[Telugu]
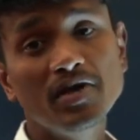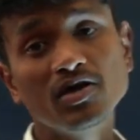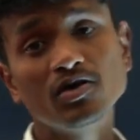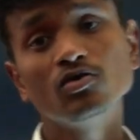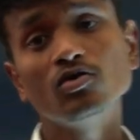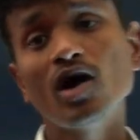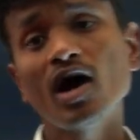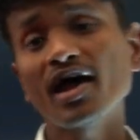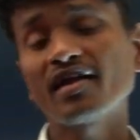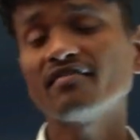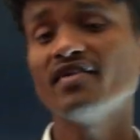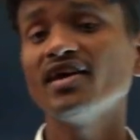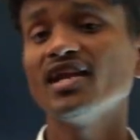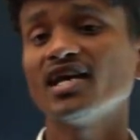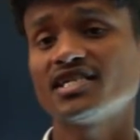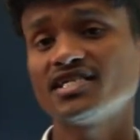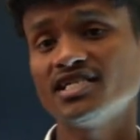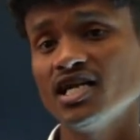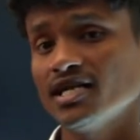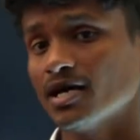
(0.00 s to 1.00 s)
మీకు అరవై
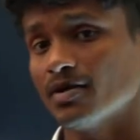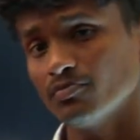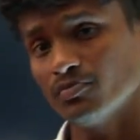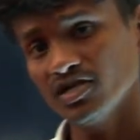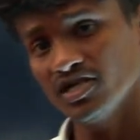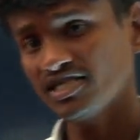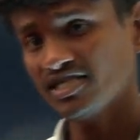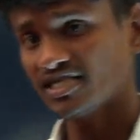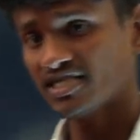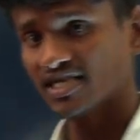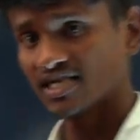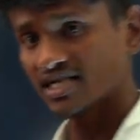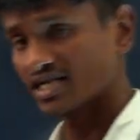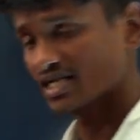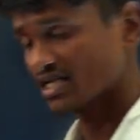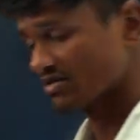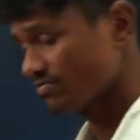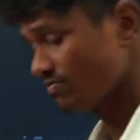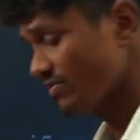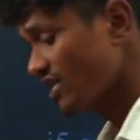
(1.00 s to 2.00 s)
లక్షల డబ్బులు ఇచ్చినాం
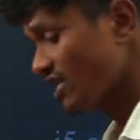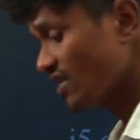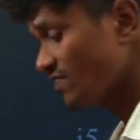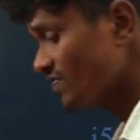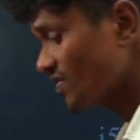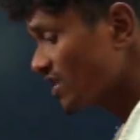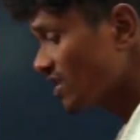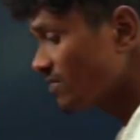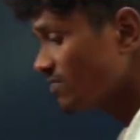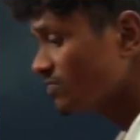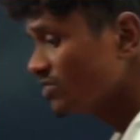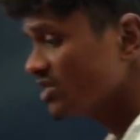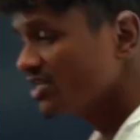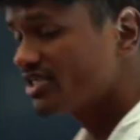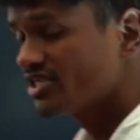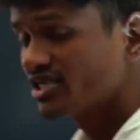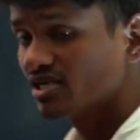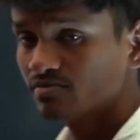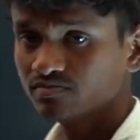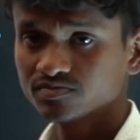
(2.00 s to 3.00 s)
కదా మీకు ఎంత డబ్బులు
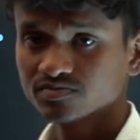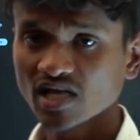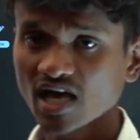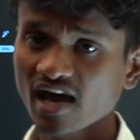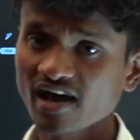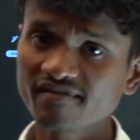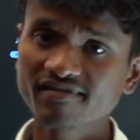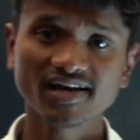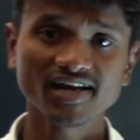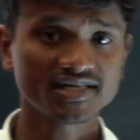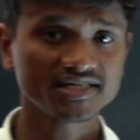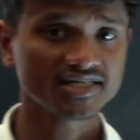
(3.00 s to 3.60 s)
ఇచ్చినాం అరవై